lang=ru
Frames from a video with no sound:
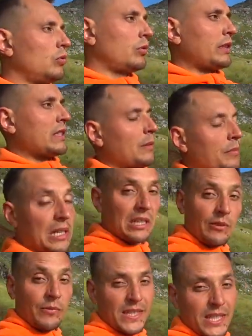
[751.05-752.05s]
Но ну, на самом деле
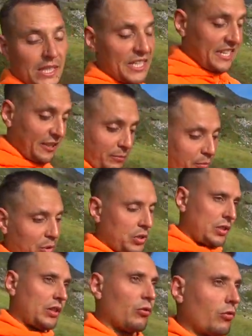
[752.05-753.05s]
там высоты нет,
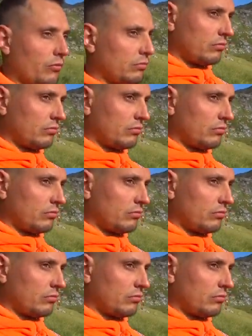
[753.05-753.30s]
просто такой